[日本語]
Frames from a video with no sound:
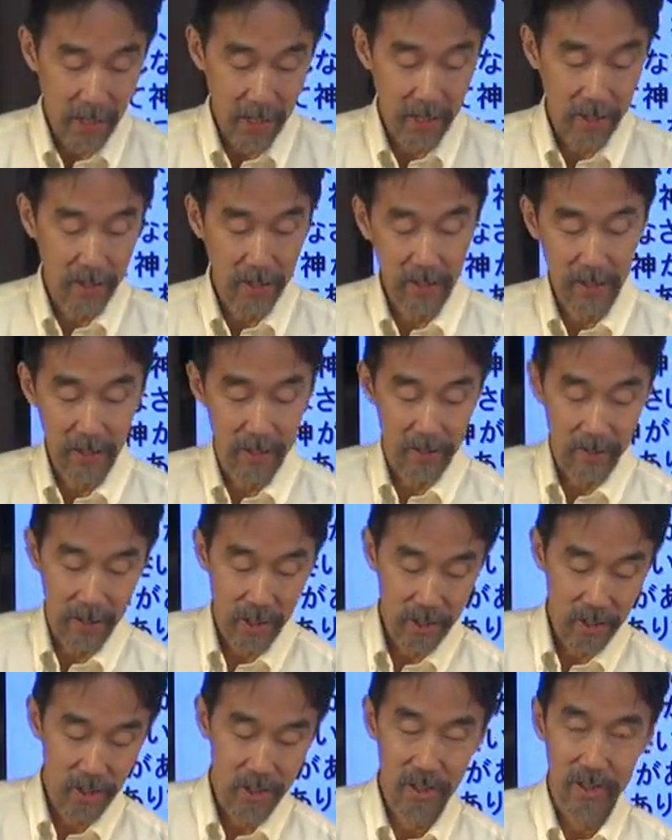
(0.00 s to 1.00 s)
互い
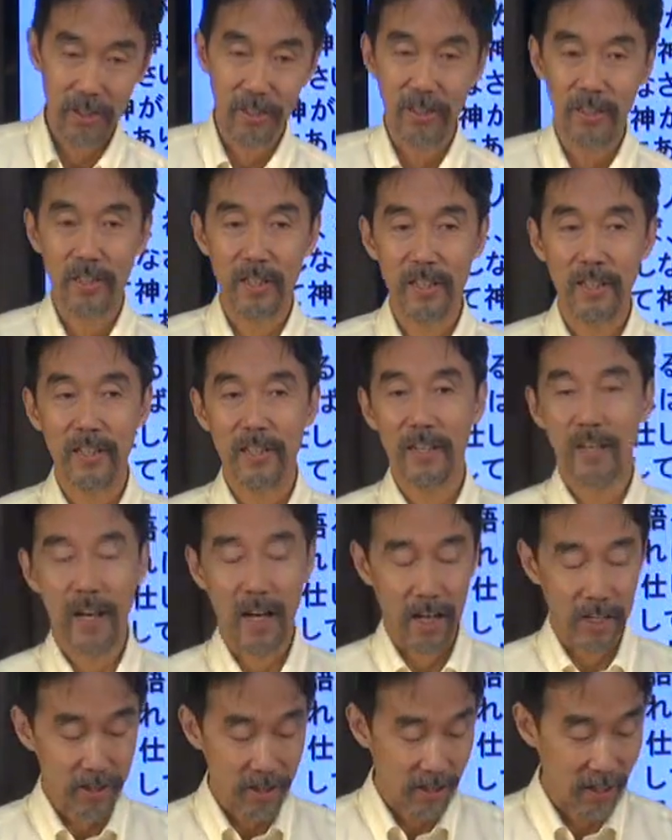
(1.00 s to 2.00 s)
に熱心に
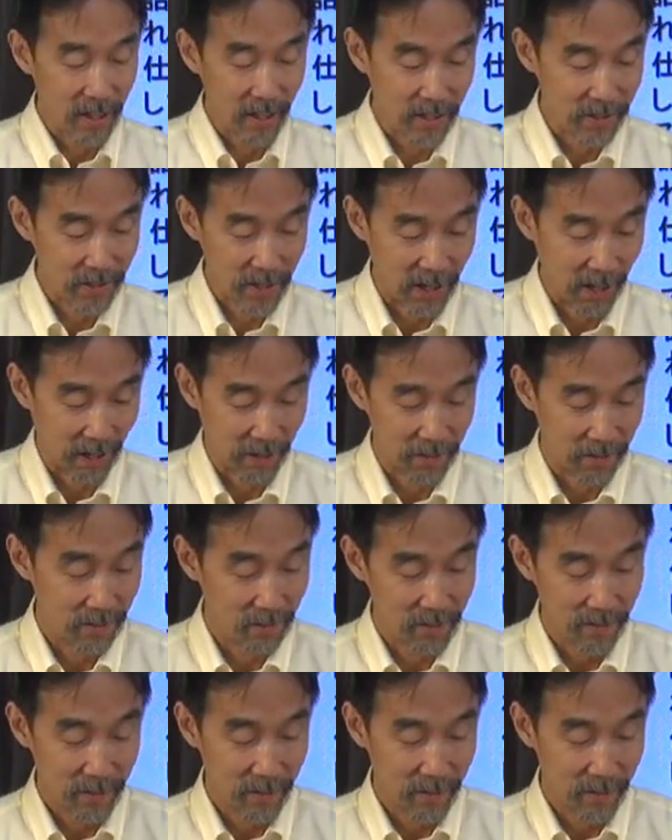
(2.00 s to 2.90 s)
愛し合いなさい、